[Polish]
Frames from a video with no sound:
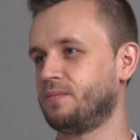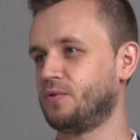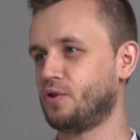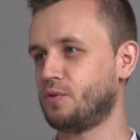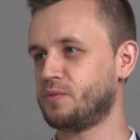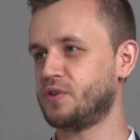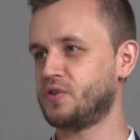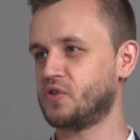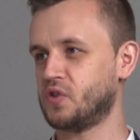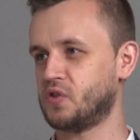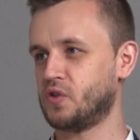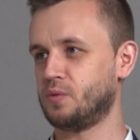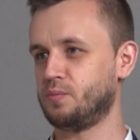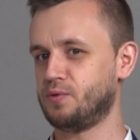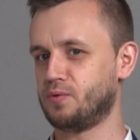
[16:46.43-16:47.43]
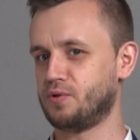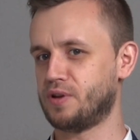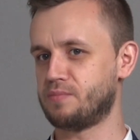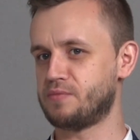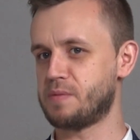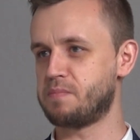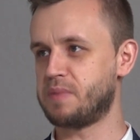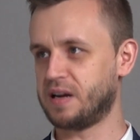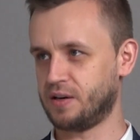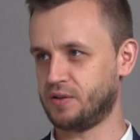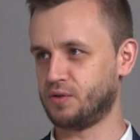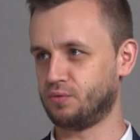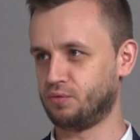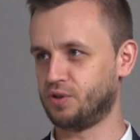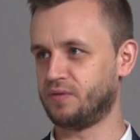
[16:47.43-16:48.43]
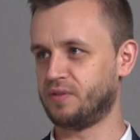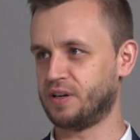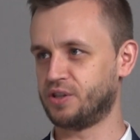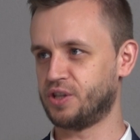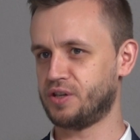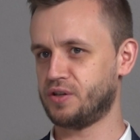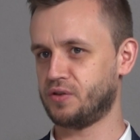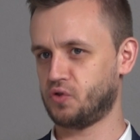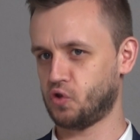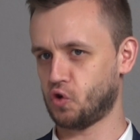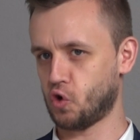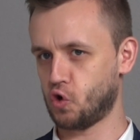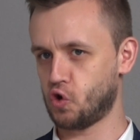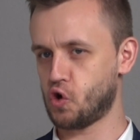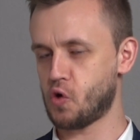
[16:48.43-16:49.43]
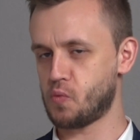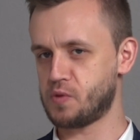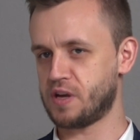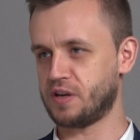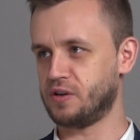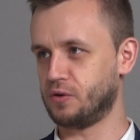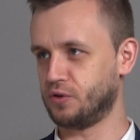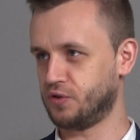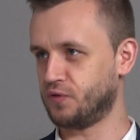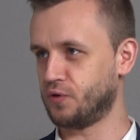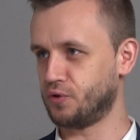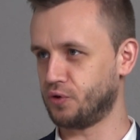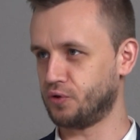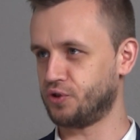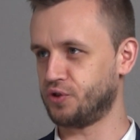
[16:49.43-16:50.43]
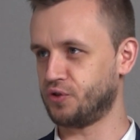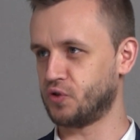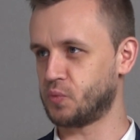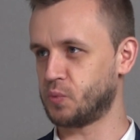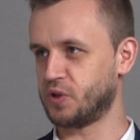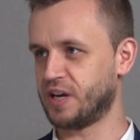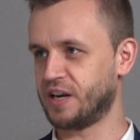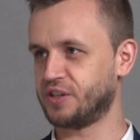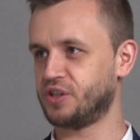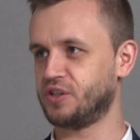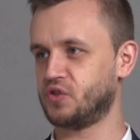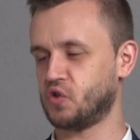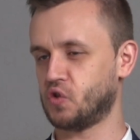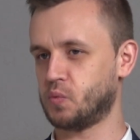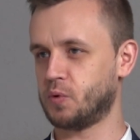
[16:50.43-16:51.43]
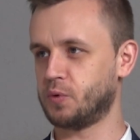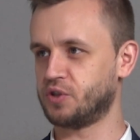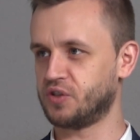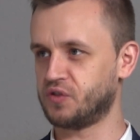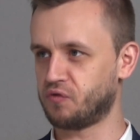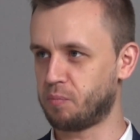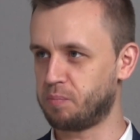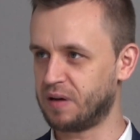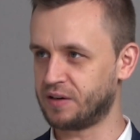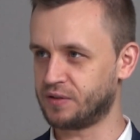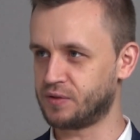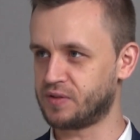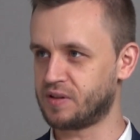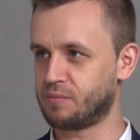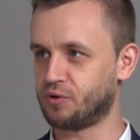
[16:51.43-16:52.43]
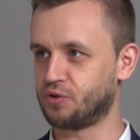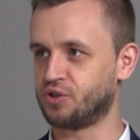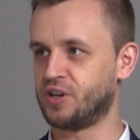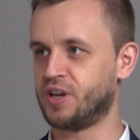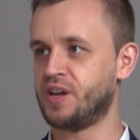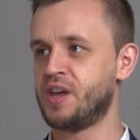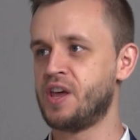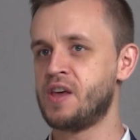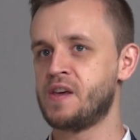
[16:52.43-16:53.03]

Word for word: To miejsce zrobiło na mnie bardzo duże wrażenie. Jest ogromna ilość wolności gospodarczej, jest to społeczeństwo bardzo zamożne.